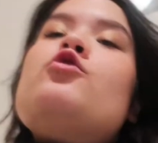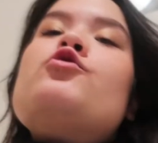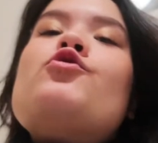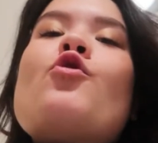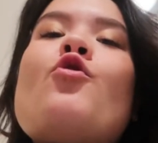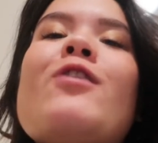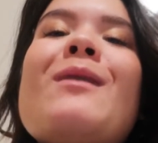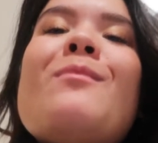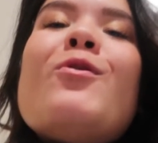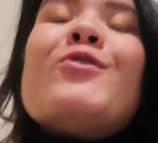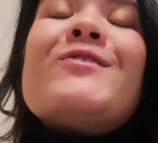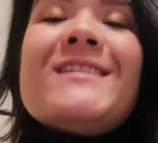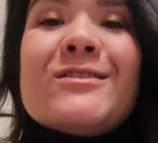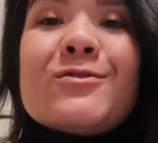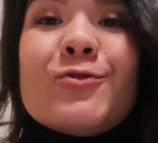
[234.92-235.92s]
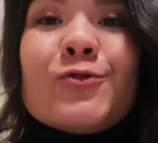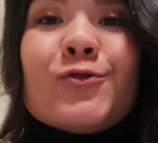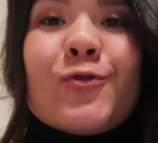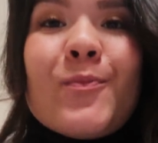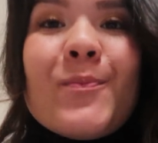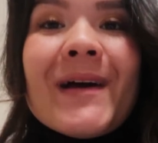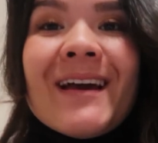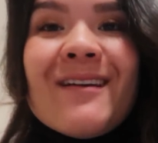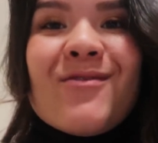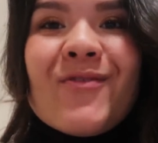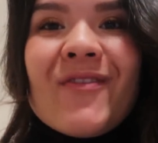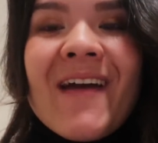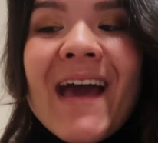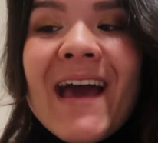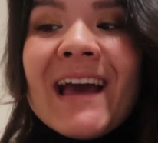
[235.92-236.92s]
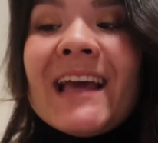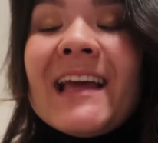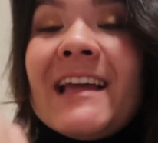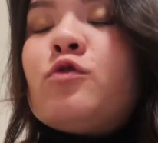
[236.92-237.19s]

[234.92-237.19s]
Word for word: Le chocolat blanc c'est ce que je préfère.